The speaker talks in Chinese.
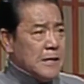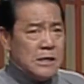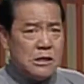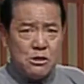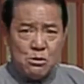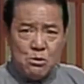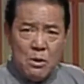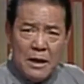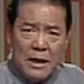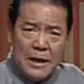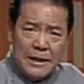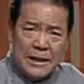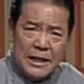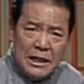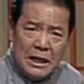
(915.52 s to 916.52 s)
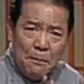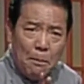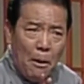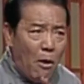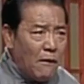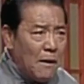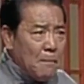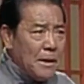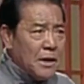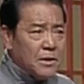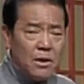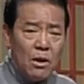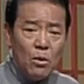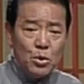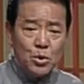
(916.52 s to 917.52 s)
薛刚听他报完名之
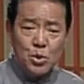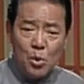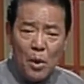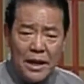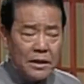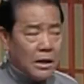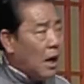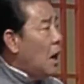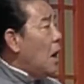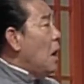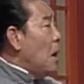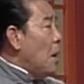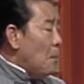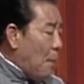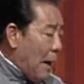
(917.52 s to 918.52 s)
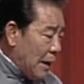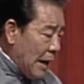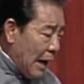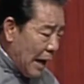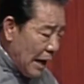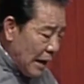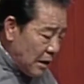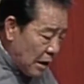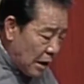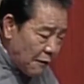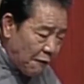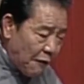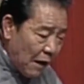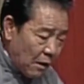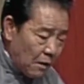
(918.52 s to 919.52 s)
后，劝他把这孩子给
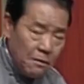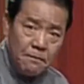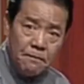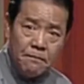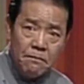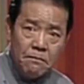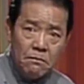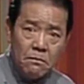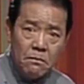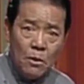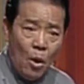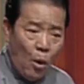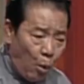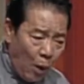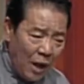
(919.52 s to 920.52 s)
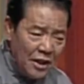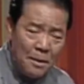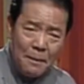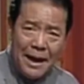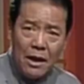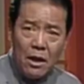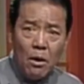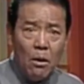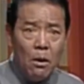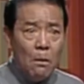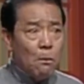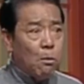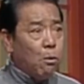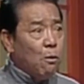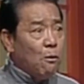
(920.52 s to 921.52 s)
放了，还他罢了。
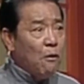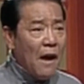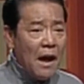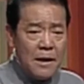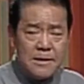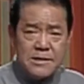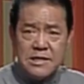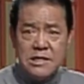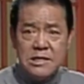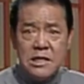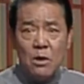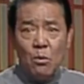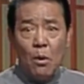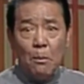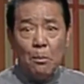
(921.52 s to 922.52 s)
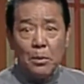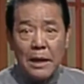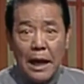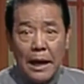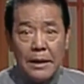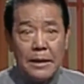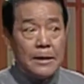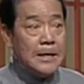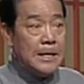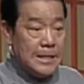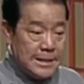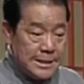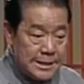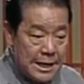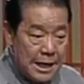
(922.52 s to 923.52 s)
不放！今天我不答应。
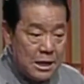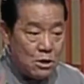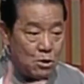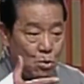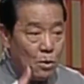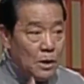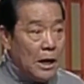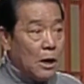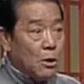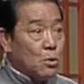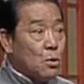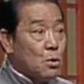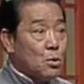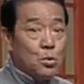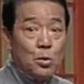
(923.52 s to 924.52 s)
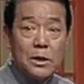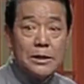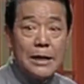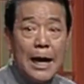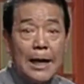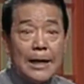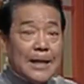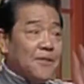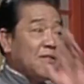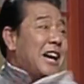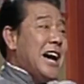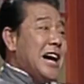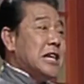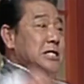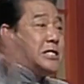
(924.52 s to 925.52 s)
三说两说，说差了，
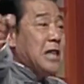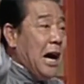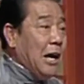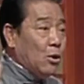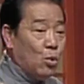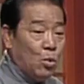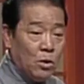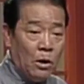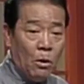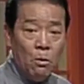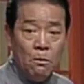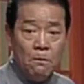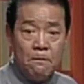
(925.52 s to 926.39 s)
当场动手。